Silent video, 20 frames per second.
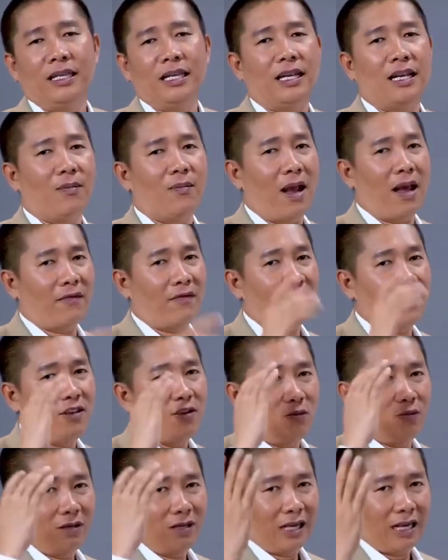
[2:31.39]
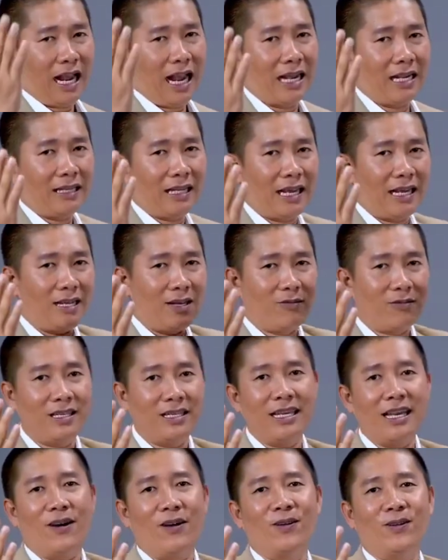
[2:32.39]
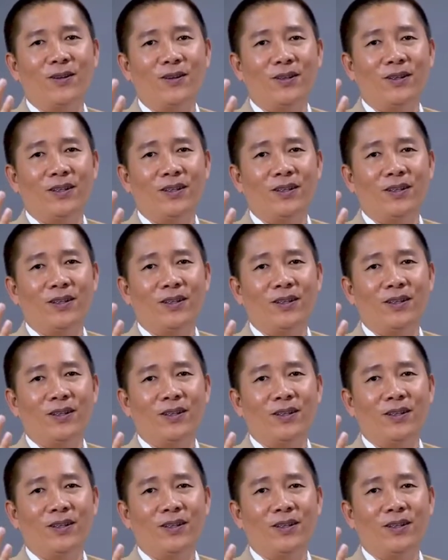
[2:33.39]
Thì các bạn phải dùng được hai tay giống như nhau